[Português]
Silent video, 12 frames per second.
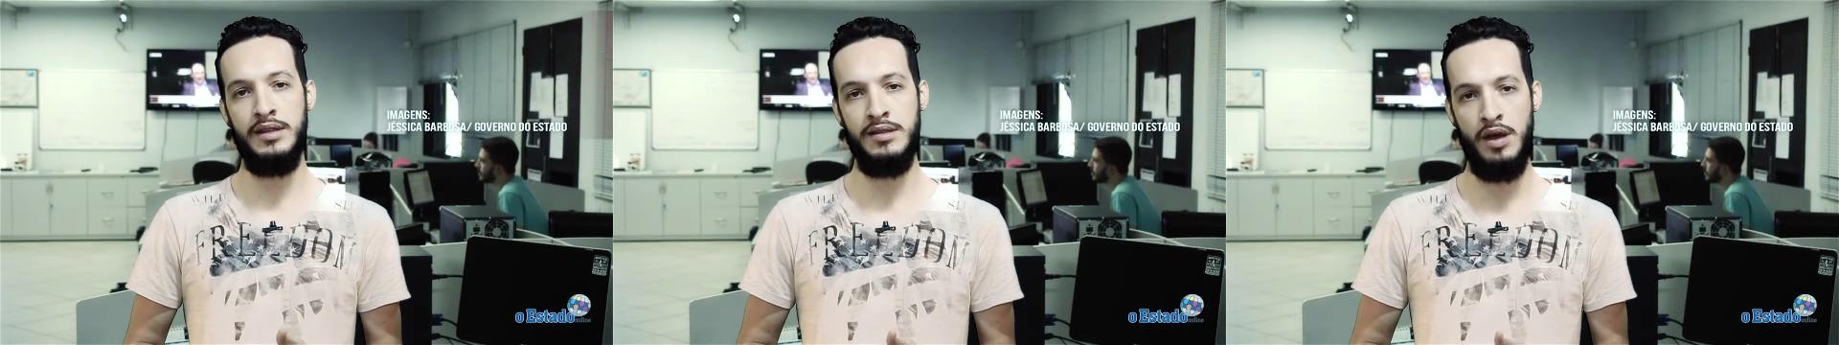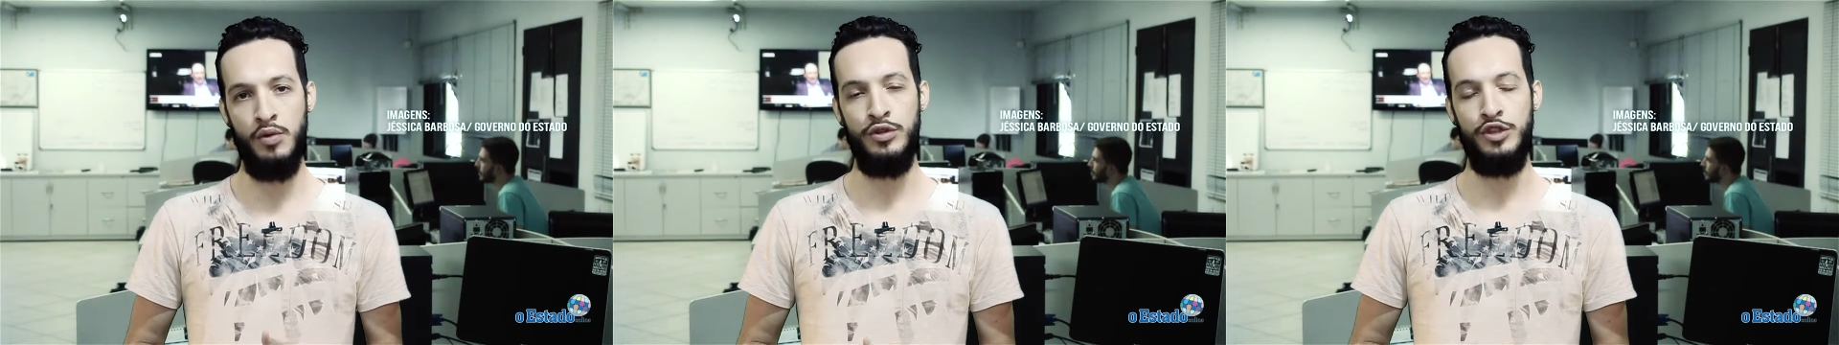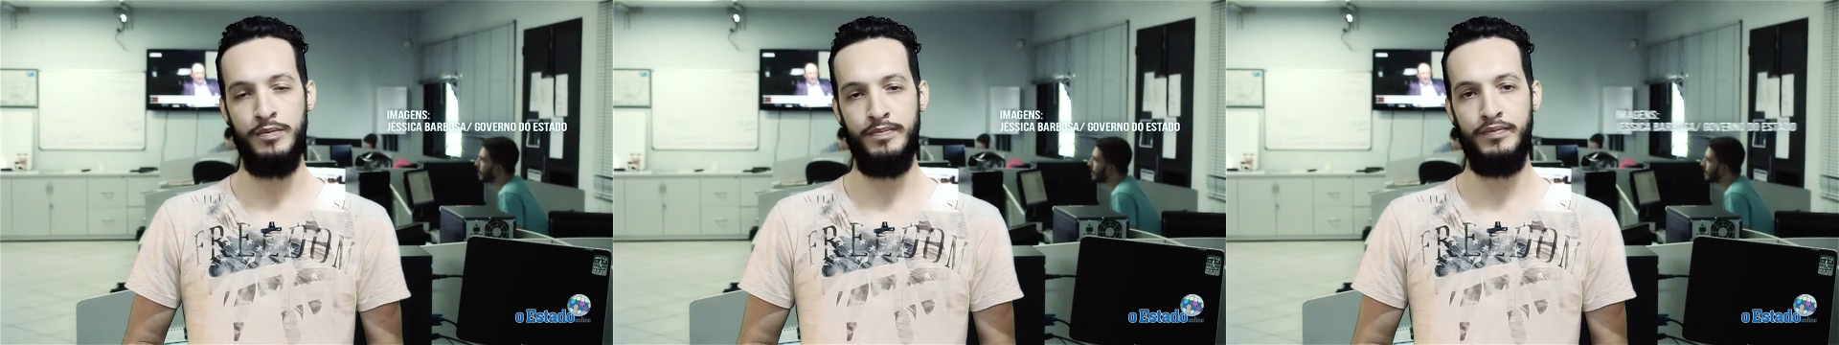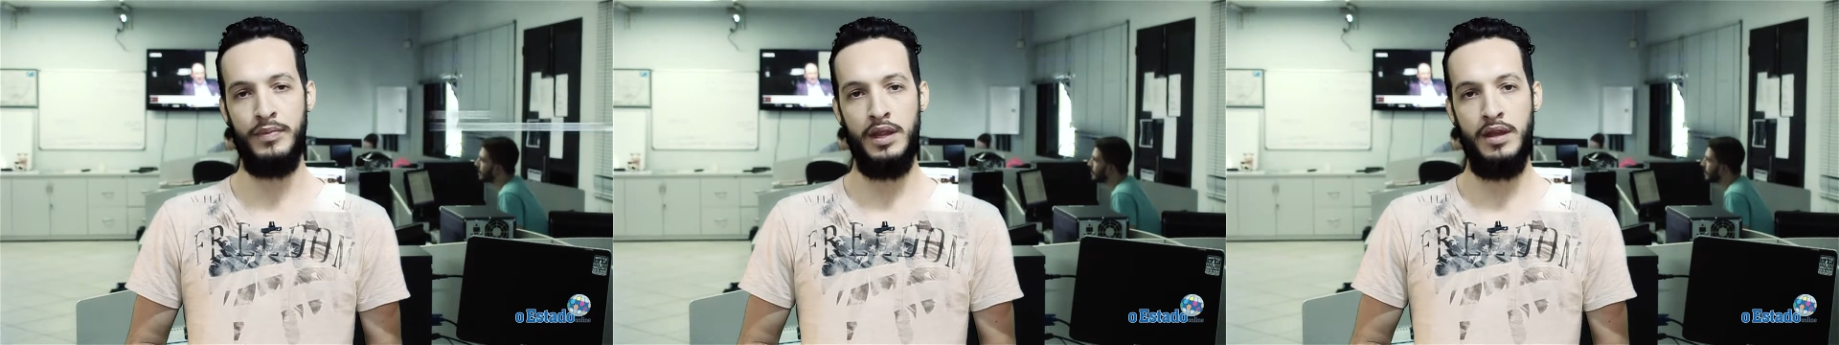da Saúde.
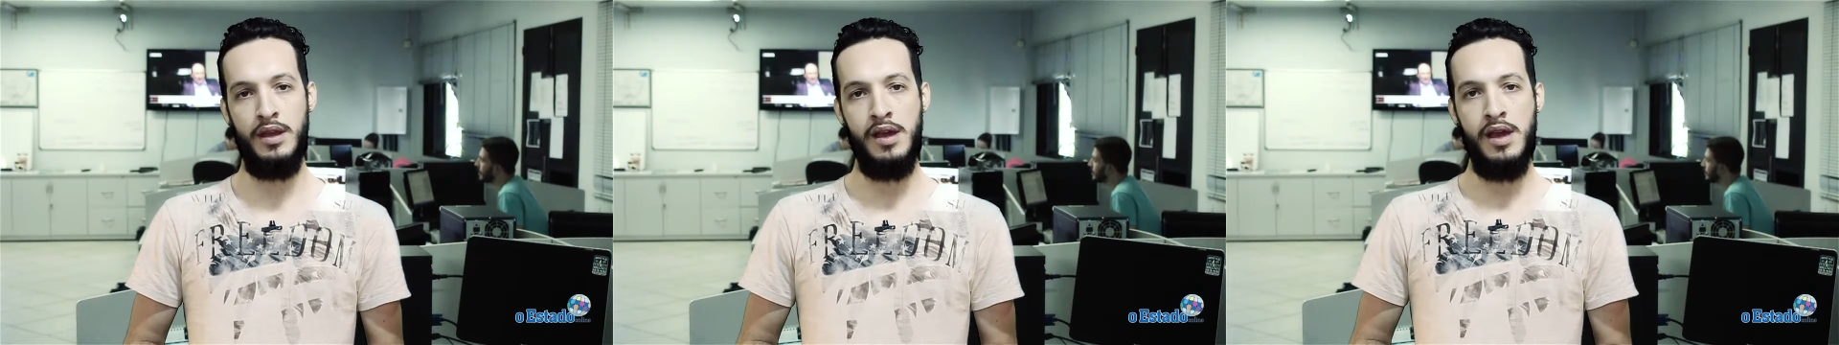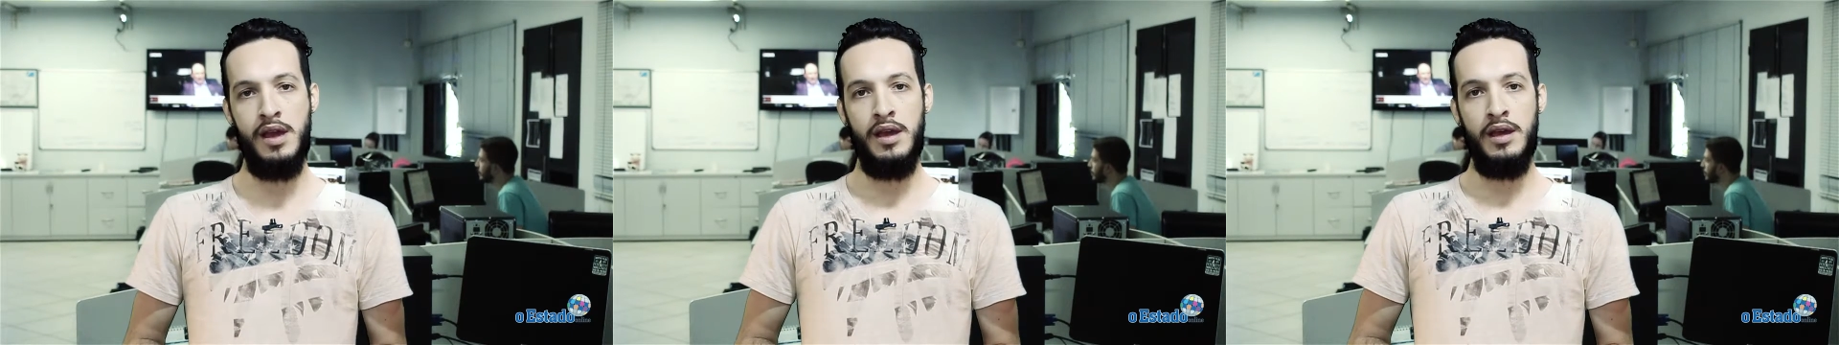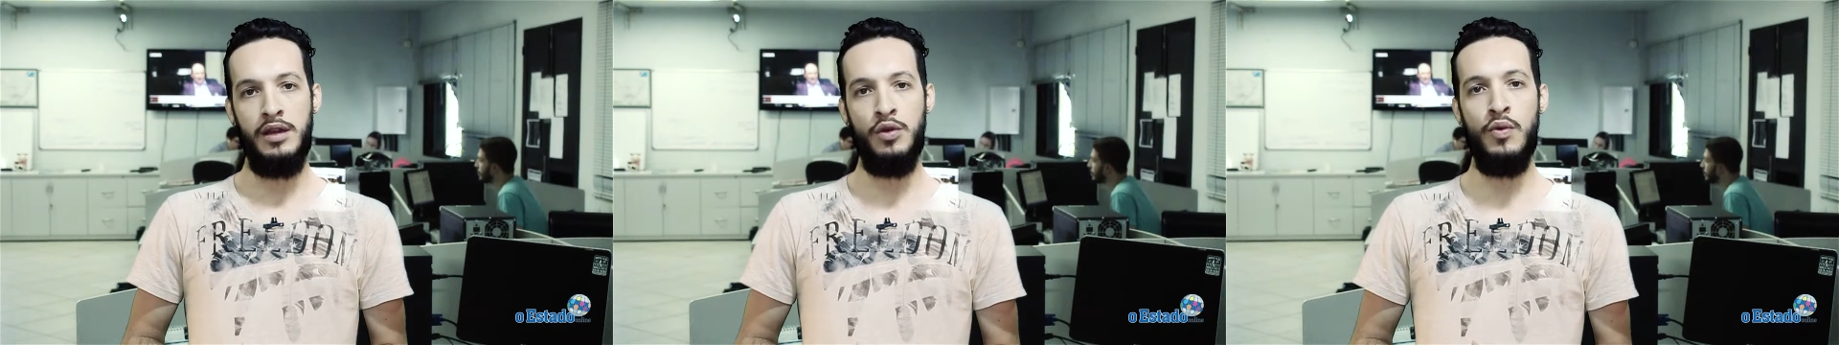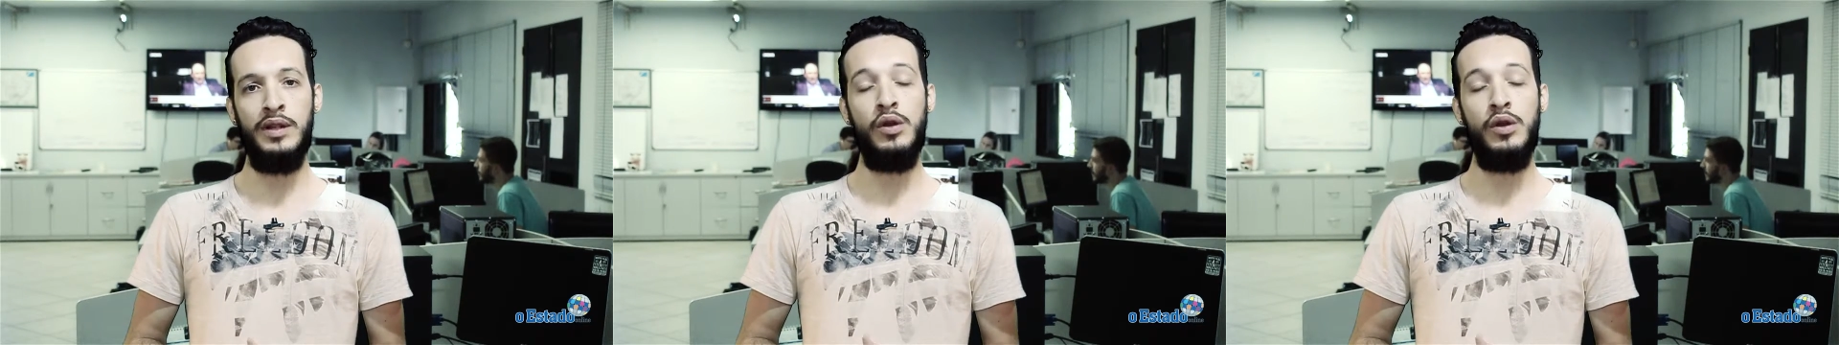E um